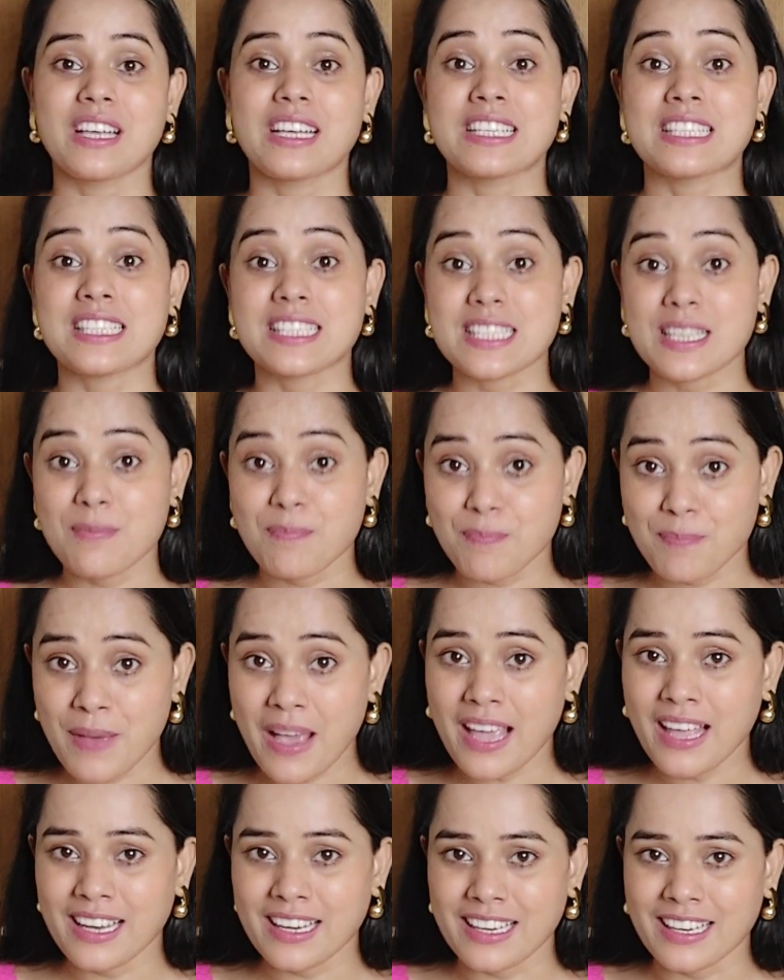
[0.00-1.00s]
इससे
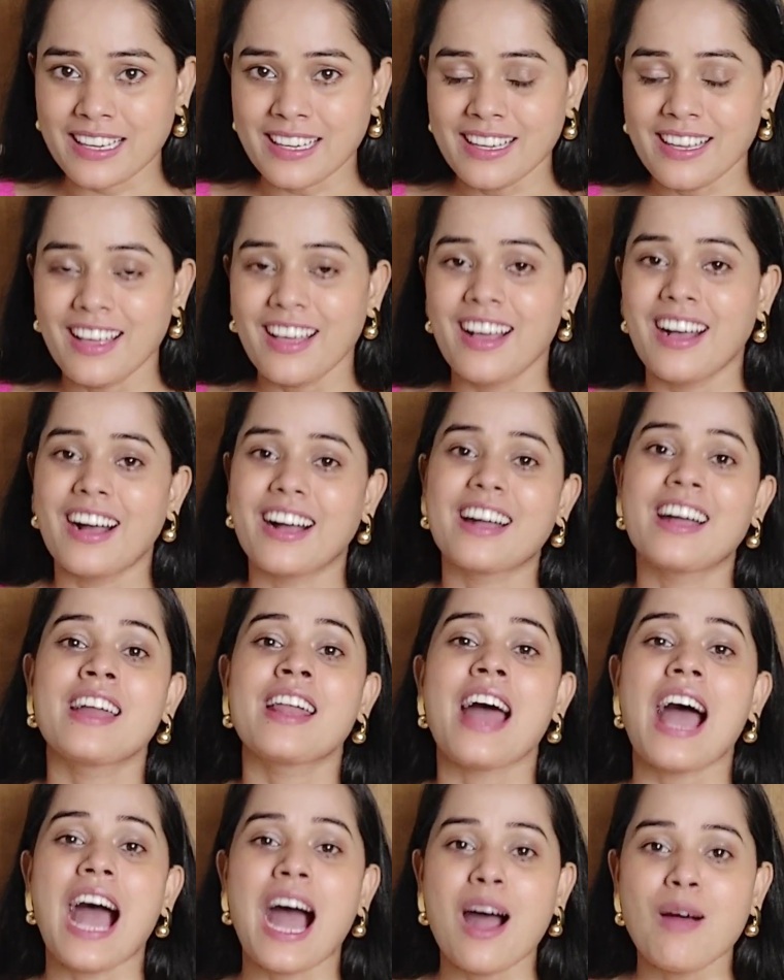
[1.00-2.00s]
पहले अगर
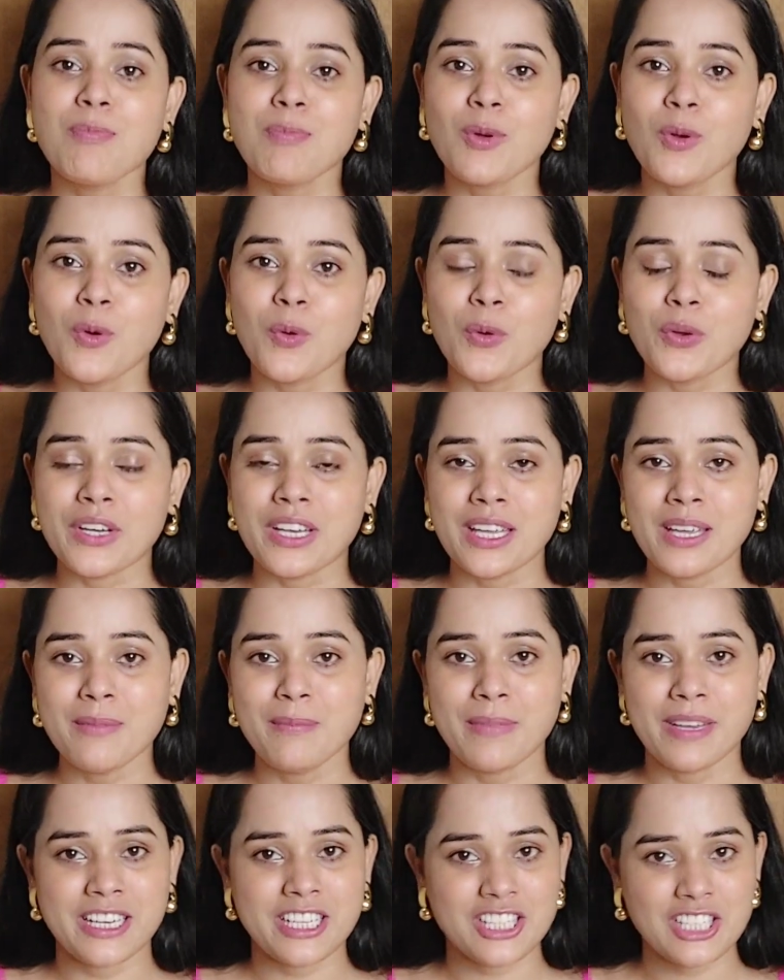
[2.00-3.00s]
आप लोगों ने
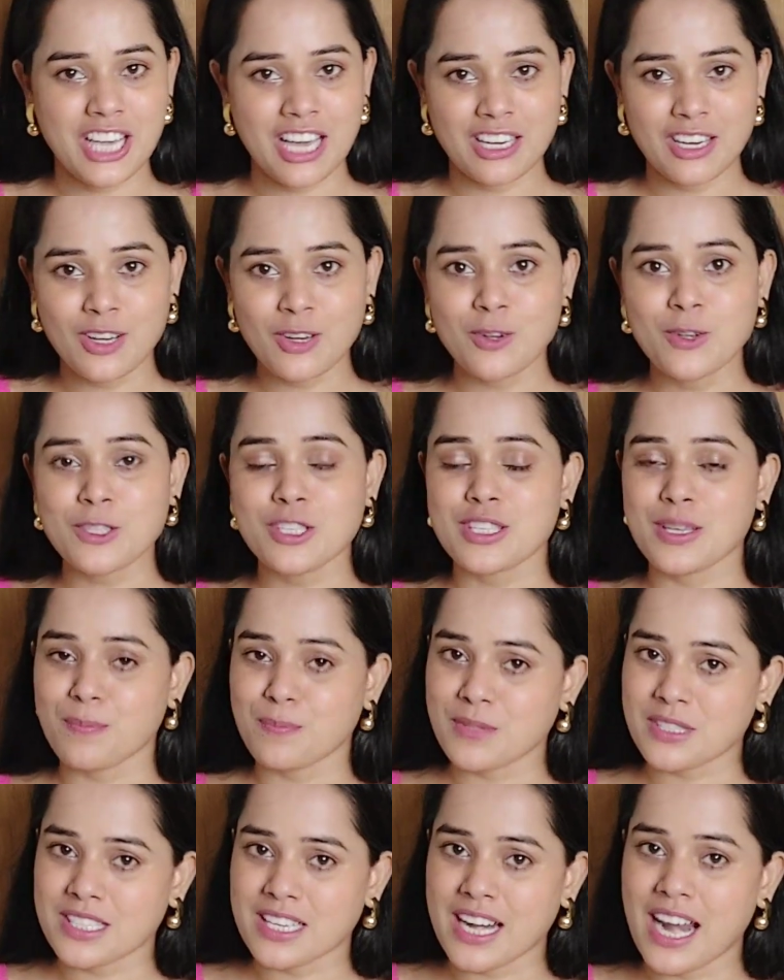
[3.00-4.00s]
मेरे चैनल को
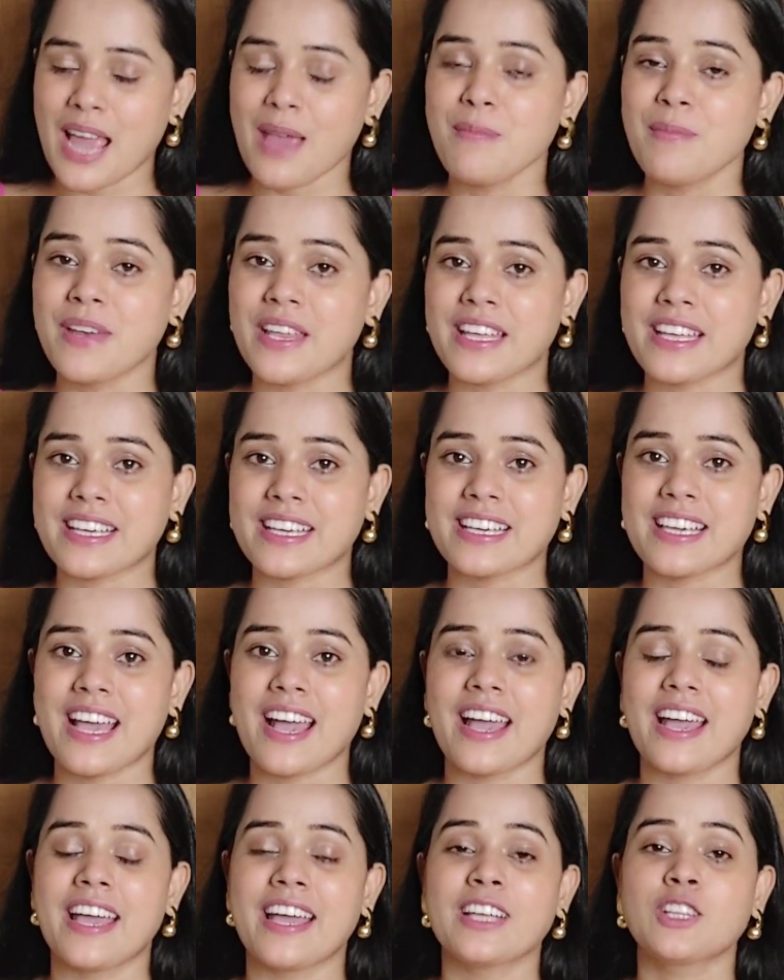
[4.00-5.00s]
सब्सक्राइब नहीं
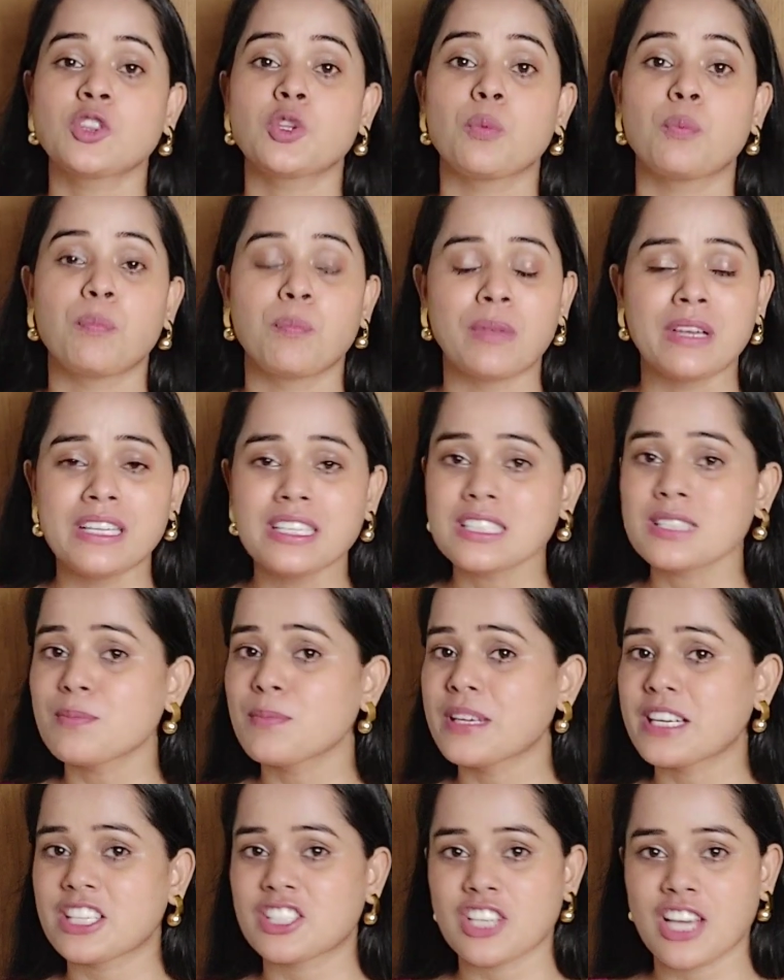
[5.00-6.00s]
किया है तो प्लीज
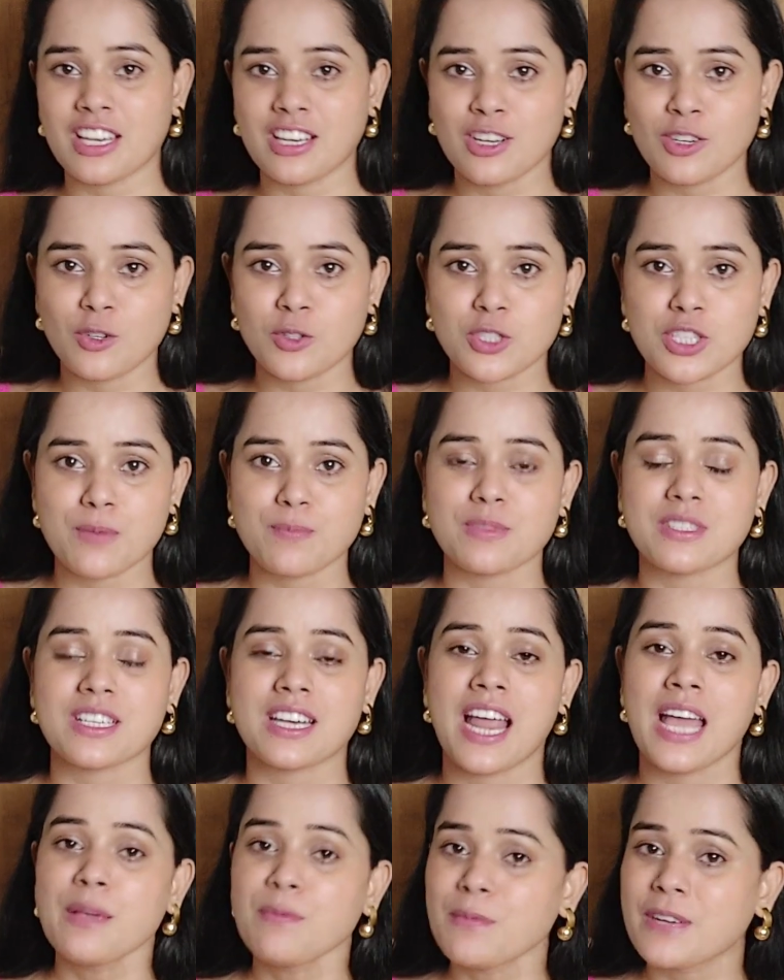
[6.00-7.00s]
मेरे चैनल को
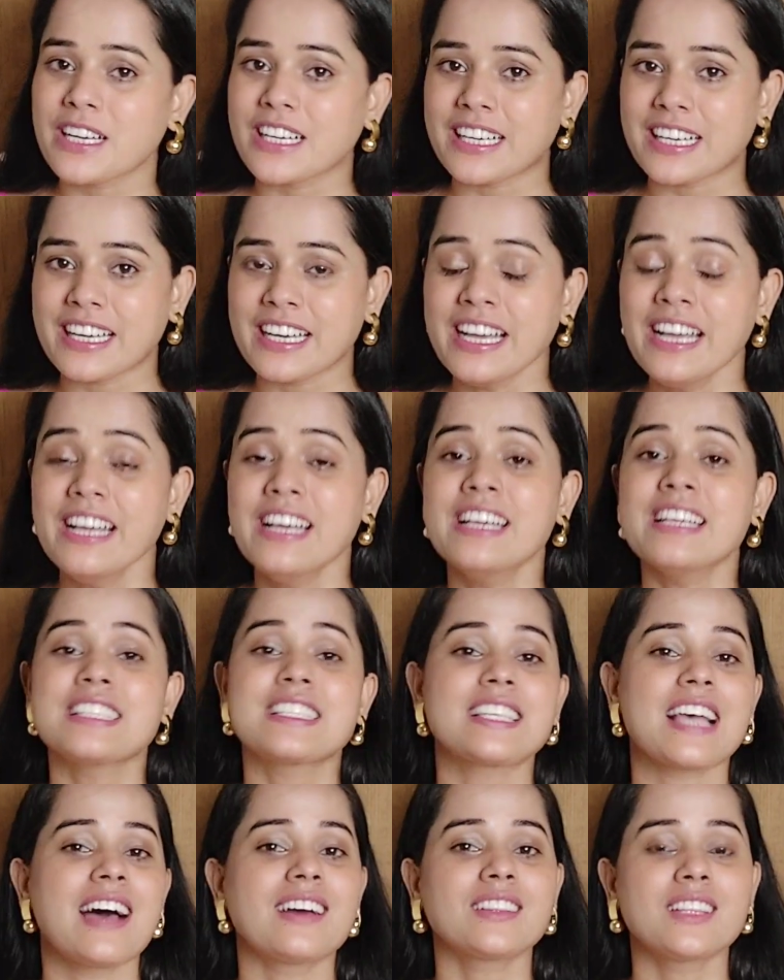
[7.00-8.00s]
सब्सक्राइब करें
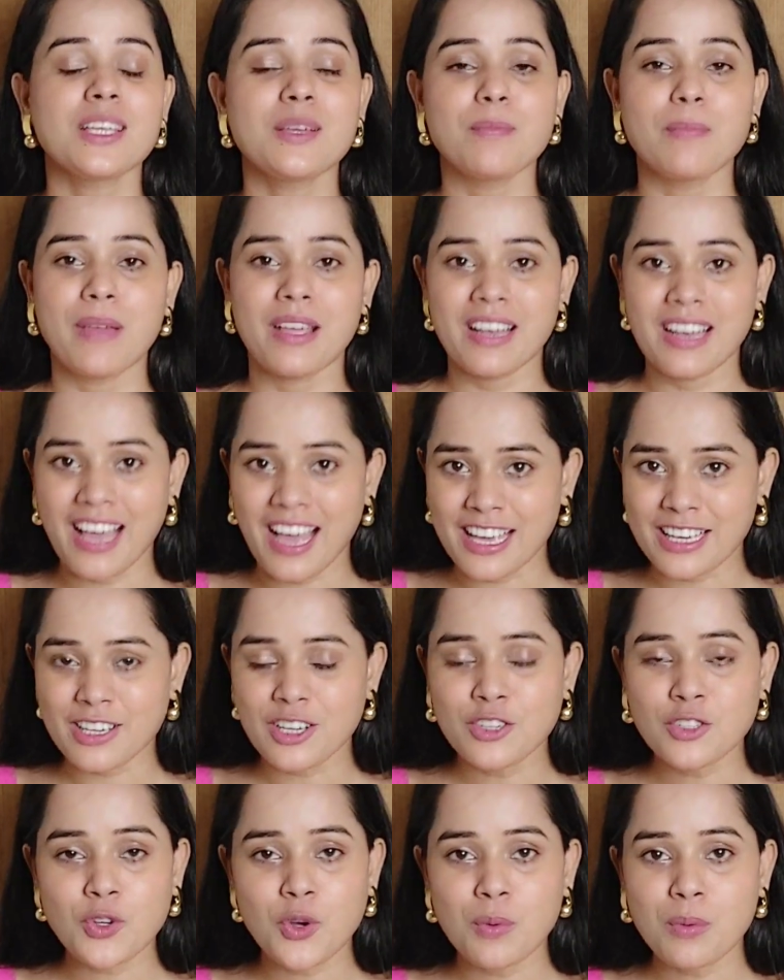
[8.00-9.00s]
साथ ही बेल
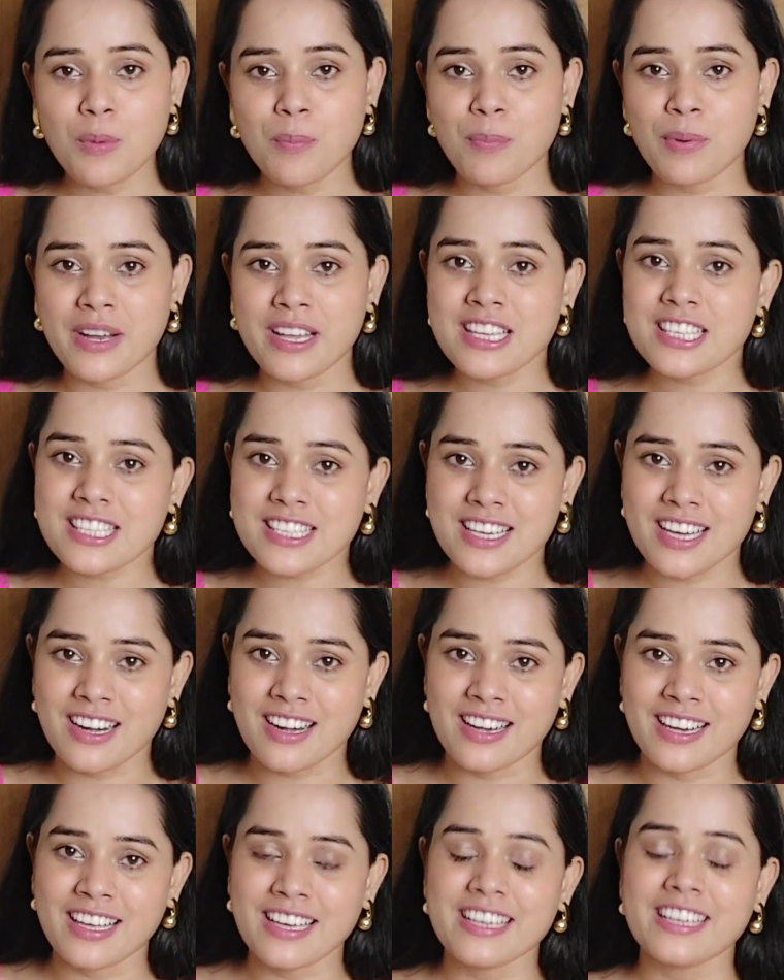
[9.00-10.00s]
आइकन को भी प्रेस कर
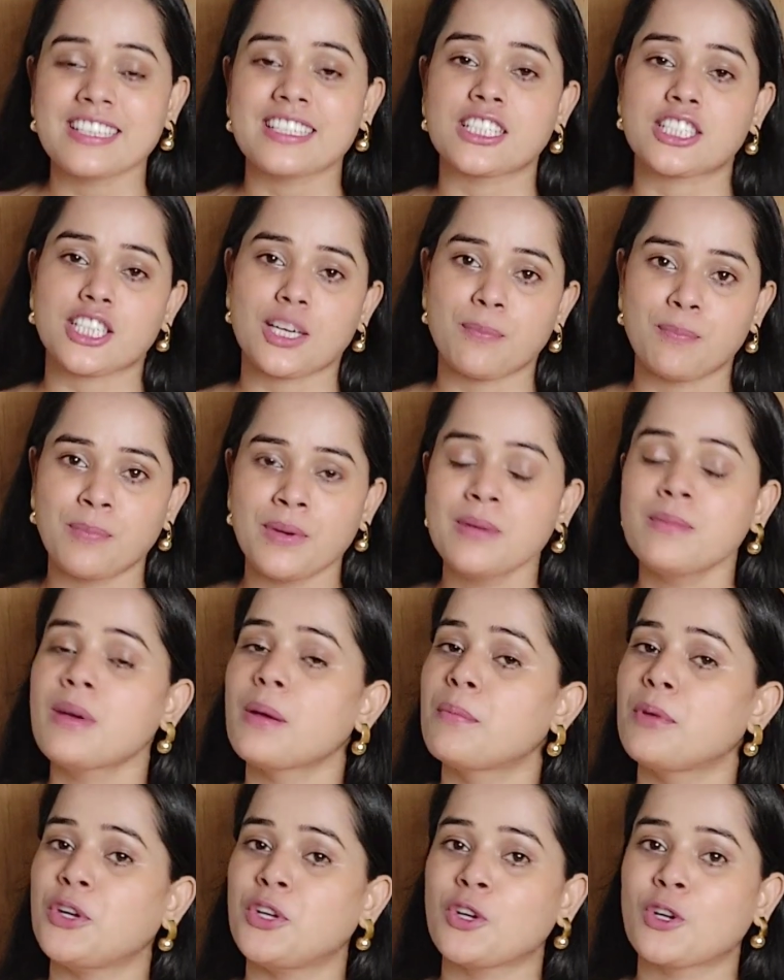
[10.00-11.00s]
ले कि जब भी
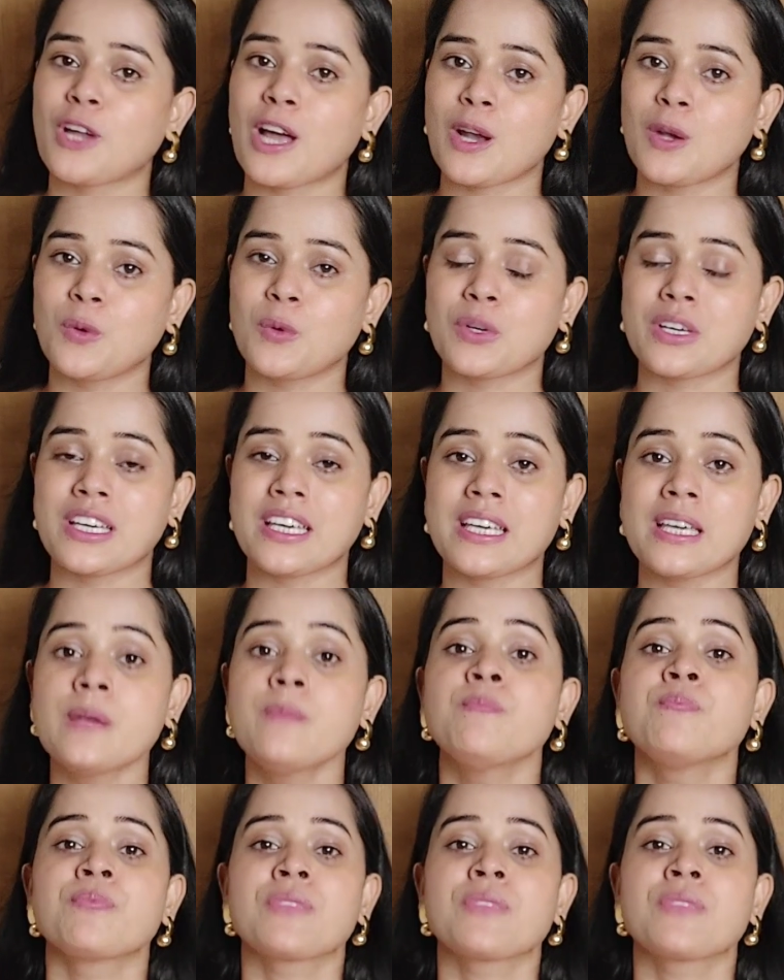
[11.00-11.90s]
मैं वीडियो डालूंगी